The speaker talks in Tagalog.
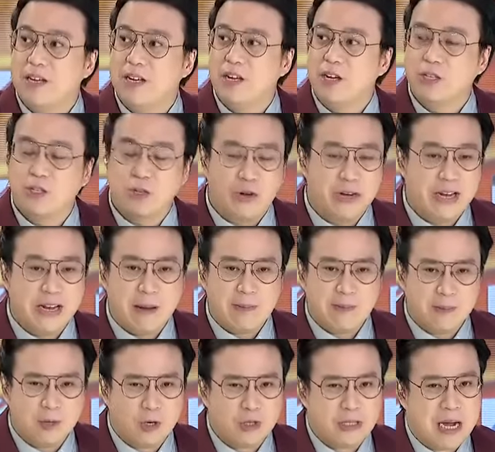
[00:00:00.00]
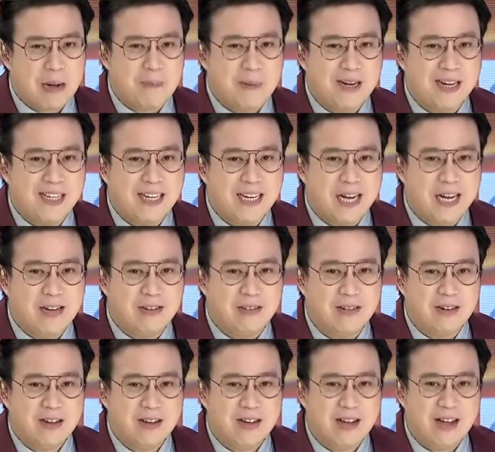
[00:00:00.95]
So dapat mag usapan natin ngayon,
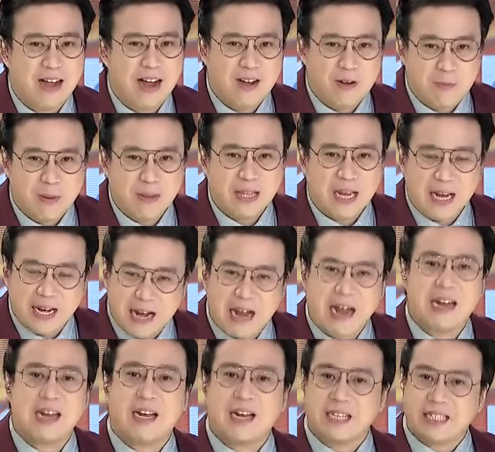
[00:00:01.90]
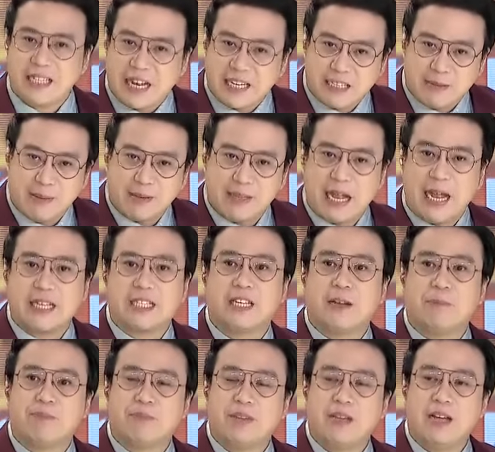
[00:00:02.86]
ano ba talaga ang nakasaan sa batas?
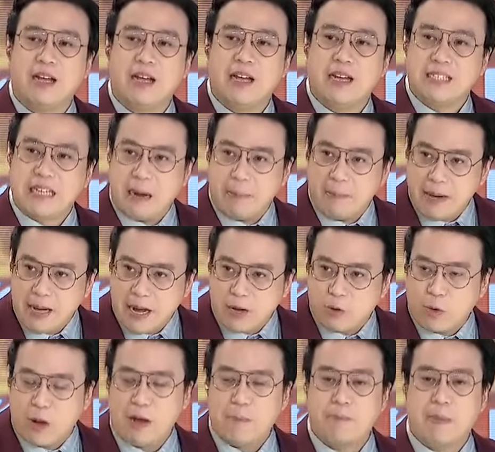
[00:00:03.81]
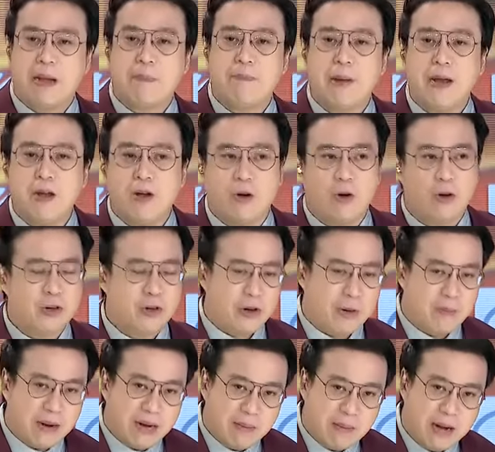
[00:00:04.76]
Sabi nila, Pilipino. Yung
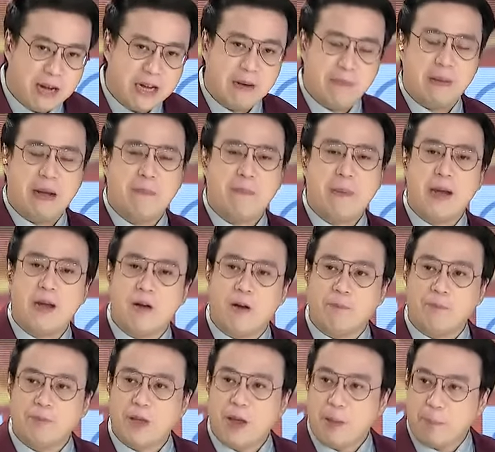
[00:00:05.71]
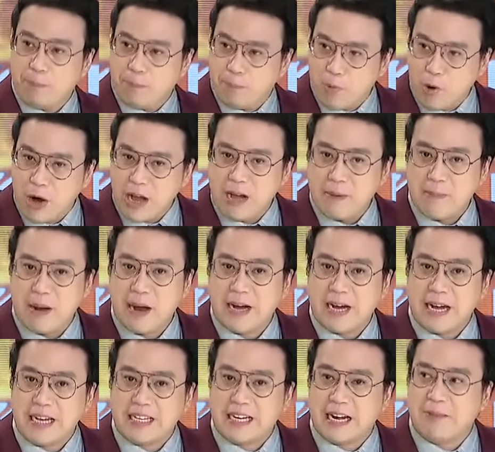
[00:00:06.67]
iba naman, hindi Pilipino. Pwede bang
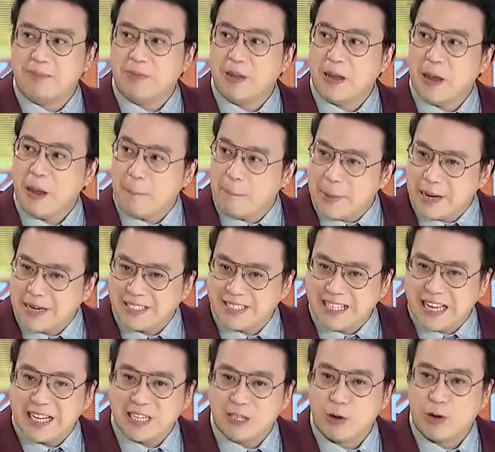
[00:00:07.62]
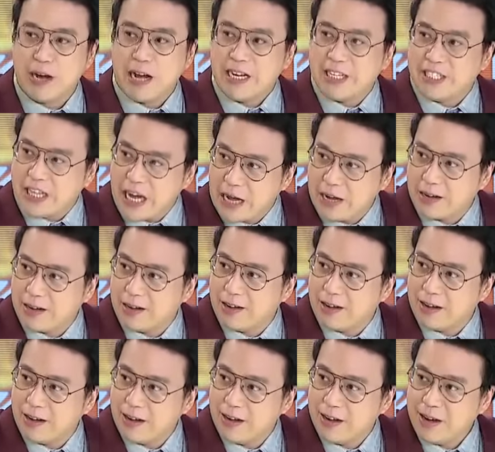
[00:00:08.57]
isang mistisong in-check?
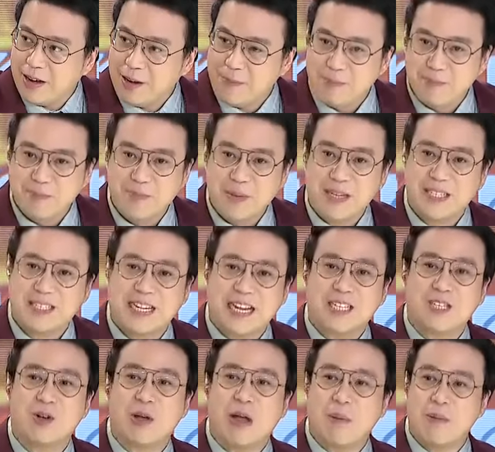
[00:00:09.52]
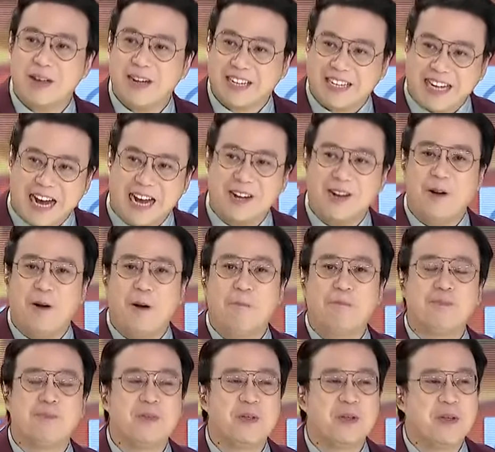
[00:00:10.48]
Oy. Mistisong Amerikano?
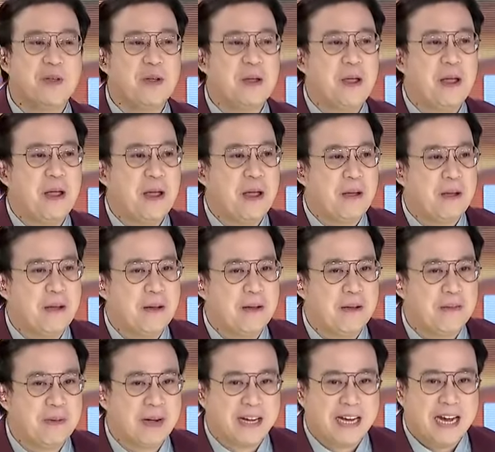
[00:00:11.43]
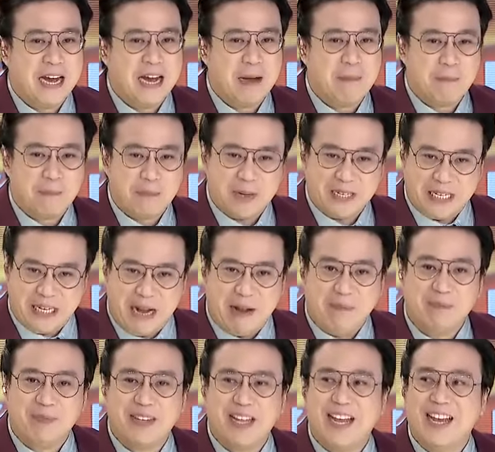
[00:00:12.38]
Oy. Maging
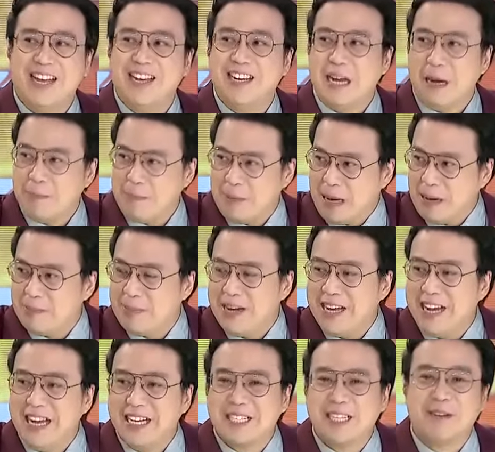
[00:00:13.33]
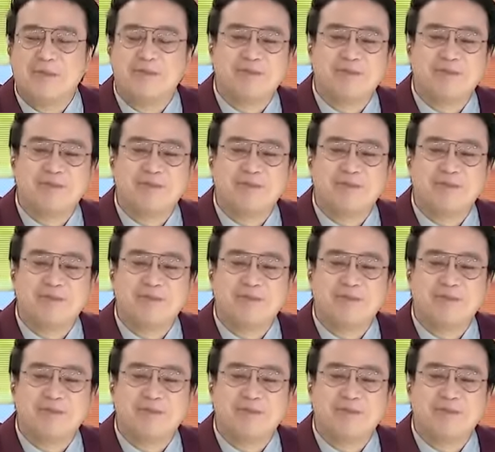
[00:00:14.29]
presidente ng Pilipinas?